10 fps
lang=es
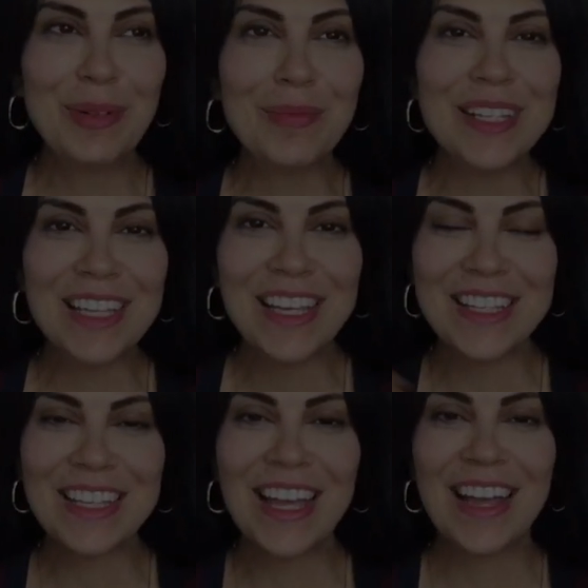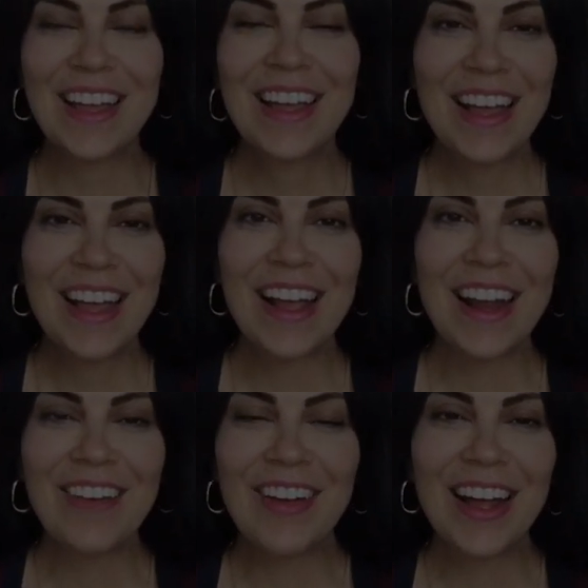por más que quise
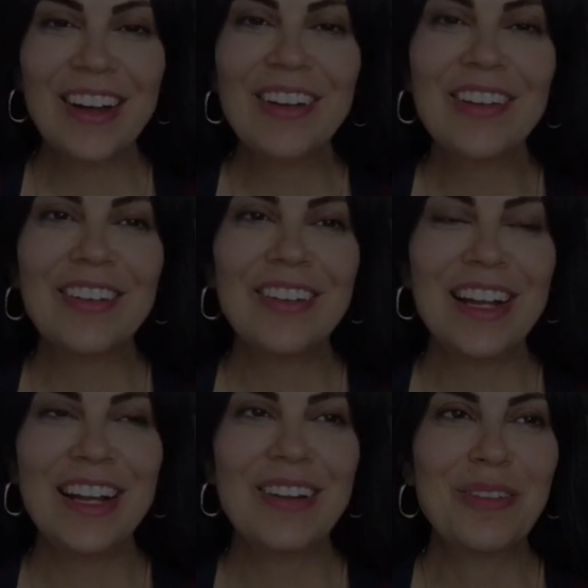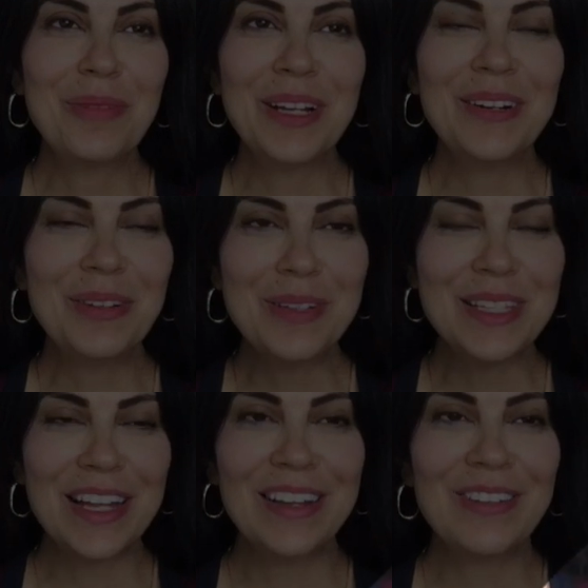grabarlo, el nombre no me
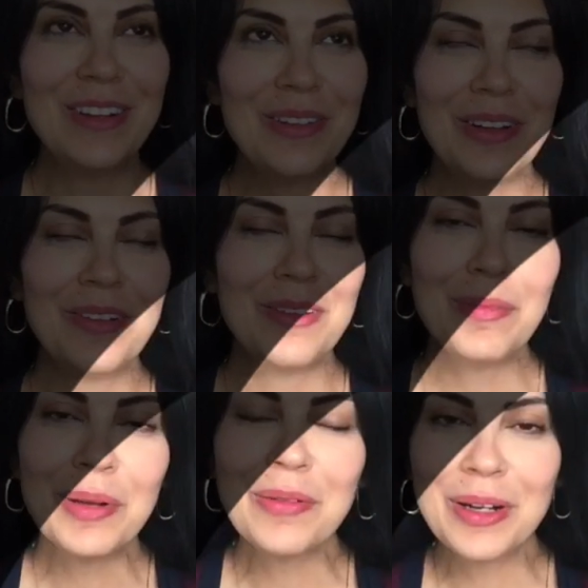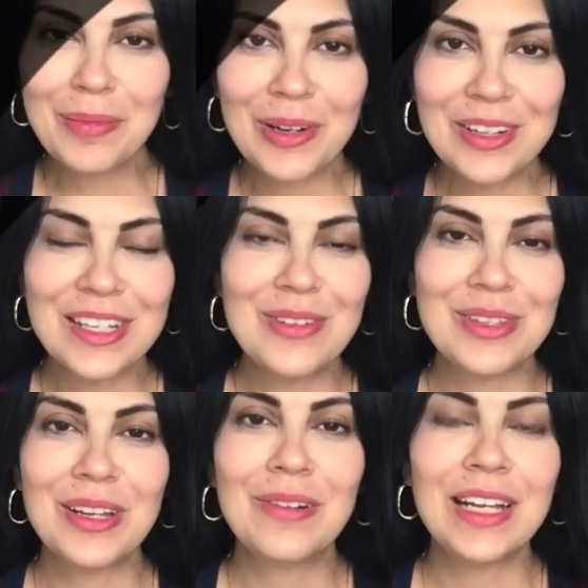salió y lo grababa, pero bueno, mejor se
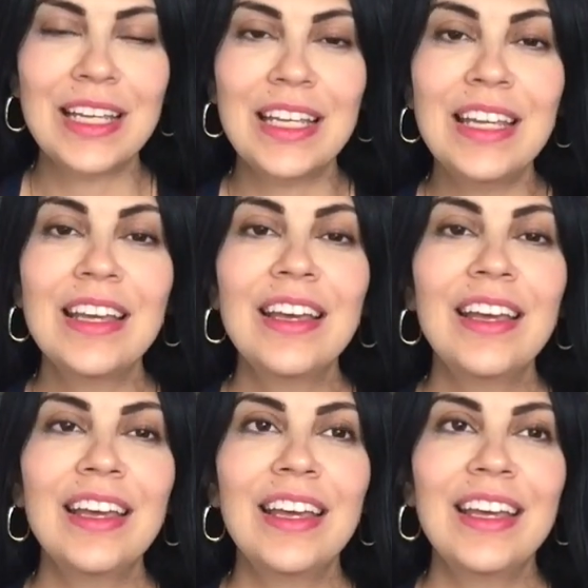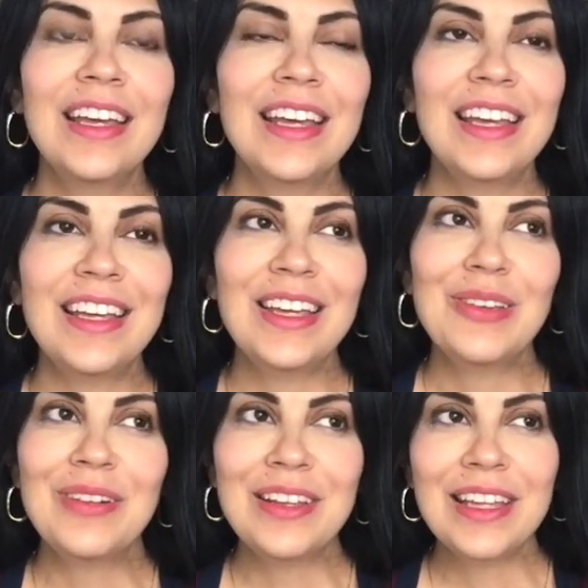los dejo aquí. Y
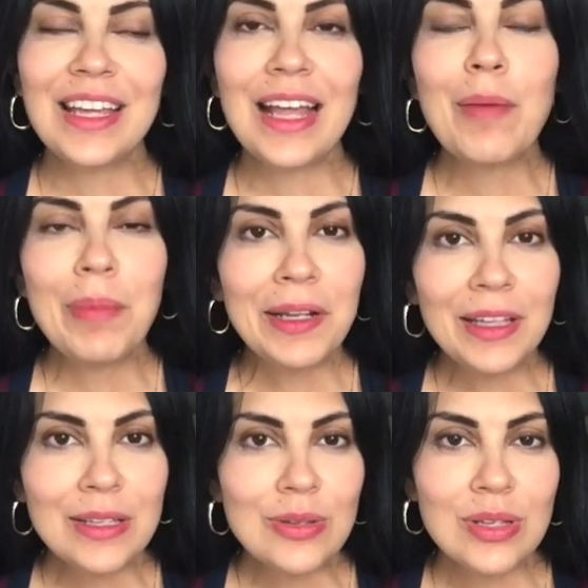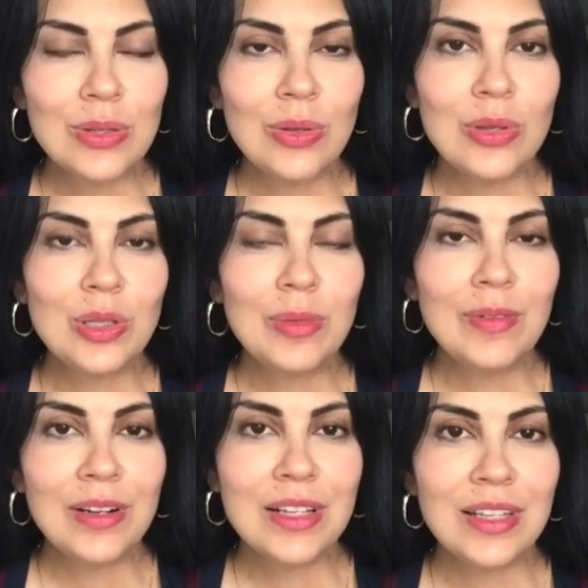yo le dije, aparte de estos estudios, ¿no me
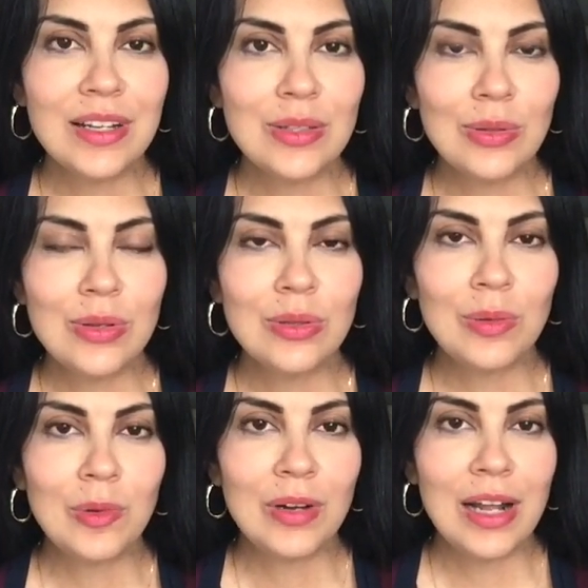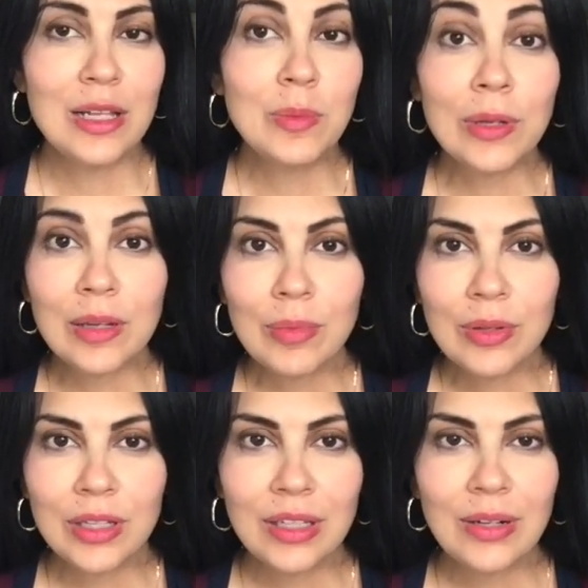van a hacer estudios hormonales, por ejemplo,
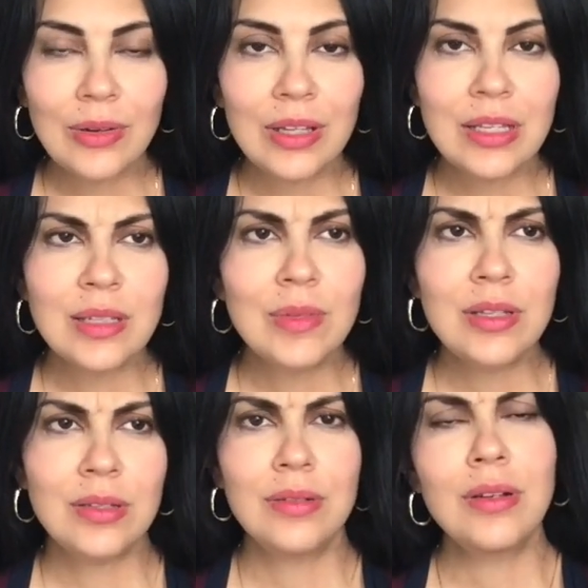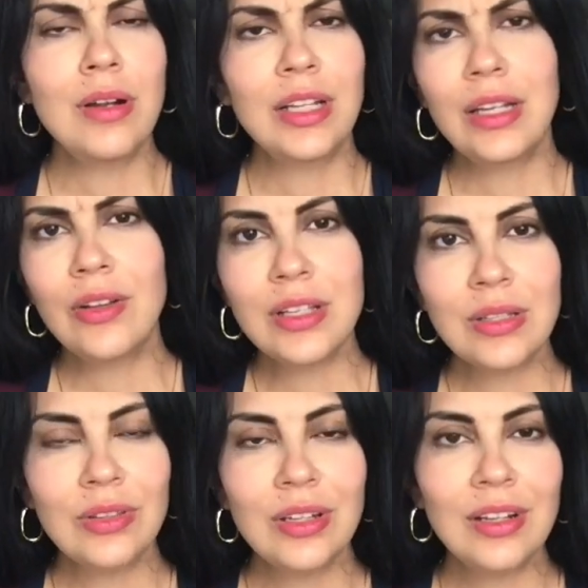de tiroides? Y me dijo, no, la tiroides
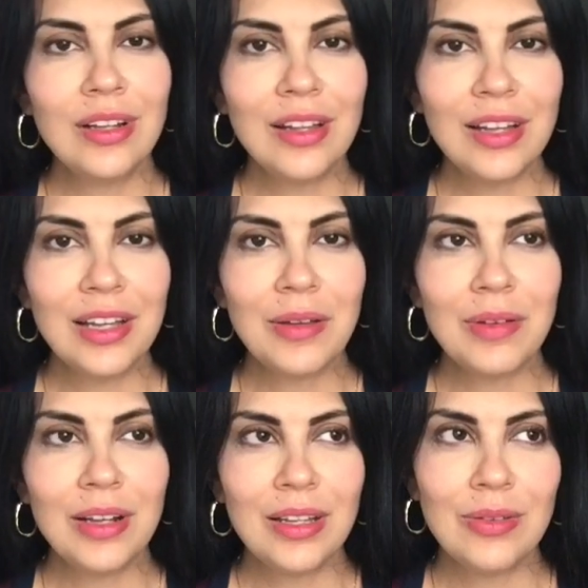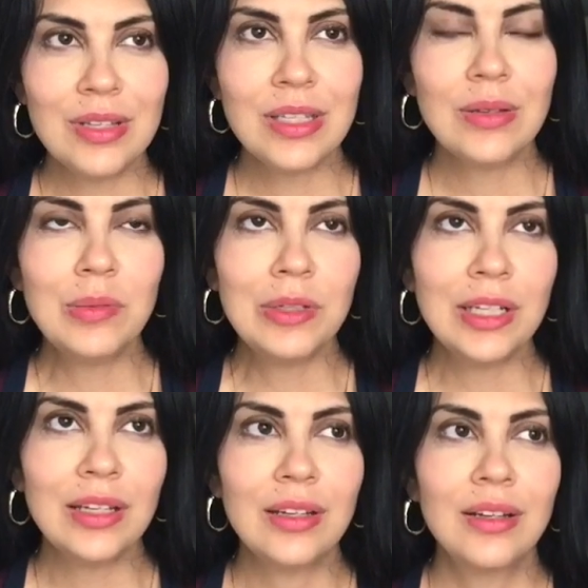no tiene nada que ver. Y yo así como que,